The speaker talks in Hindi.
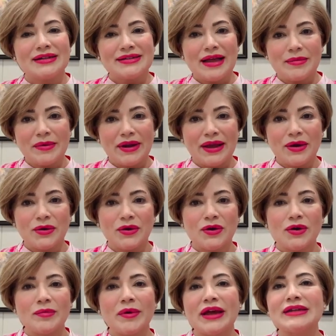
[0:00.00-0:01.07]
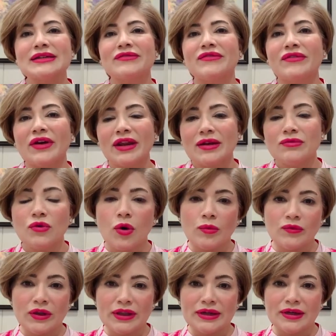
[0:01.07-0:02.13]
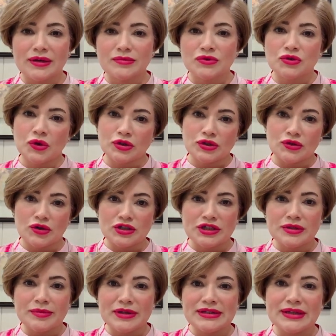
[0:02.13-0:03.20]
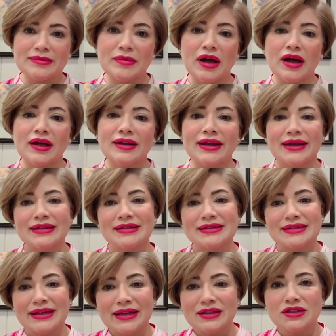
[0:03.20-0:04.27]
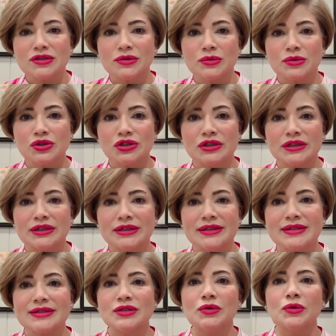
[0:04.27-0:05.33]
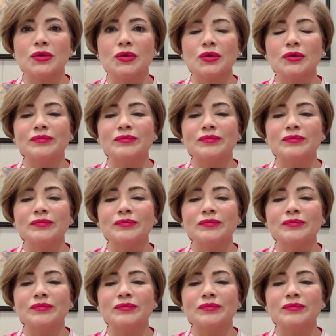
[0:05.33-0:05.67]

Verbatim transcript: अस्सलाम वालेकुम एंड ए वेरी वॉम वेलकम टू डॉक्टर नौशीबा सलमान एंड स्किन सॉल्यूशंस तो